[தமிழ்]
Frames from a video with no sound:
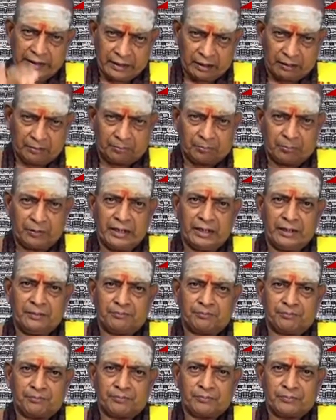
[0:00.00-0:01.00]
நிரப்பி
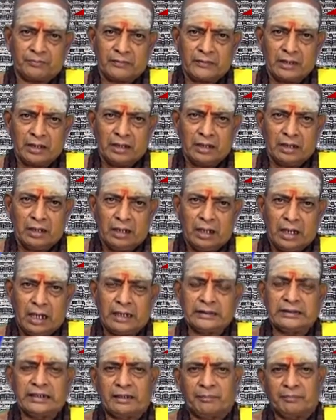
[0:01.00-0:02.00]

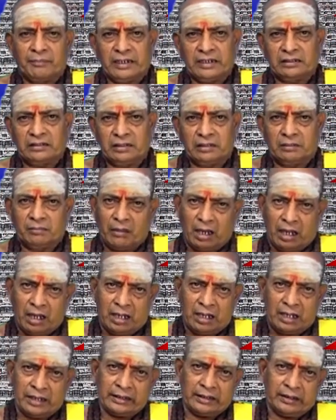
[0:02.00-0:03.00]
அதன் மீது மா
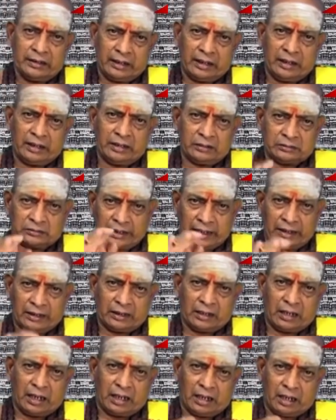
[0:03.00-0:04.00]
இலை
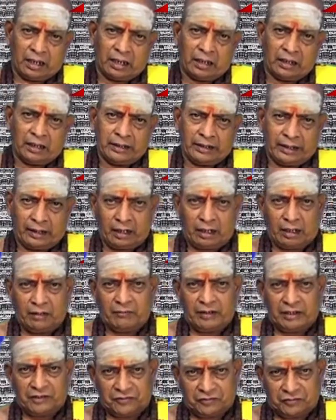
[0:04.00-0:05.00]
தேங்காய்
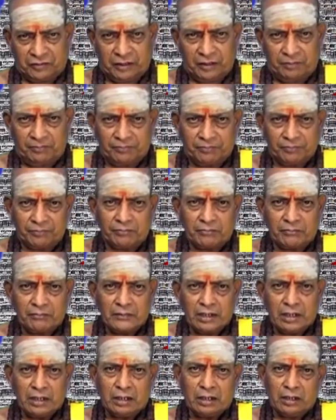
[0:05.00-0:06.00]
எல்லாம் வைத்து
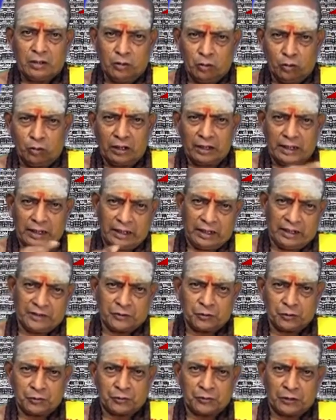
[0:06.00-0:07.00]
நூல்களை
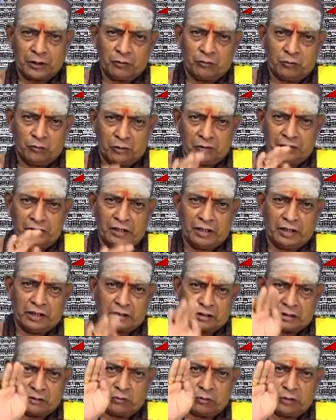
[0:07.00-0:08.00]
சுற்றி உறுதி
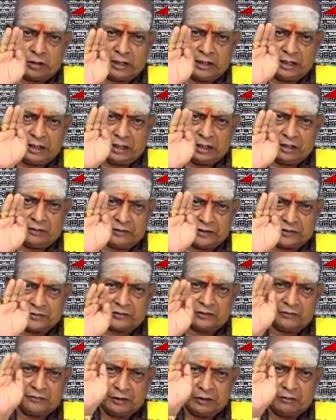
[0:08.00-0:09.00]
என்ற உரியிலே
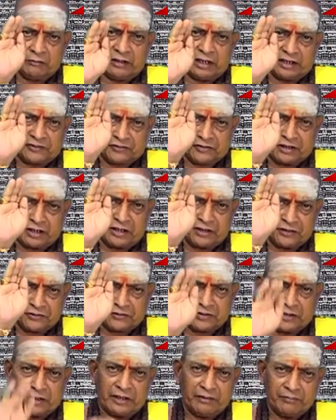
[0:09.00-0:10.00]
வைத்து வில்வார்ச்சனை
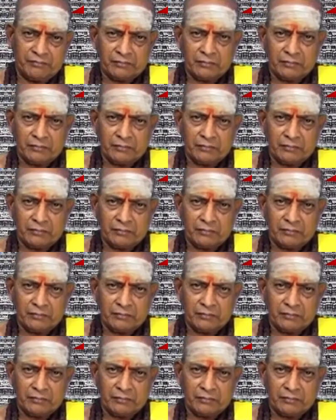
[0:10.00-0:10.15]
செய்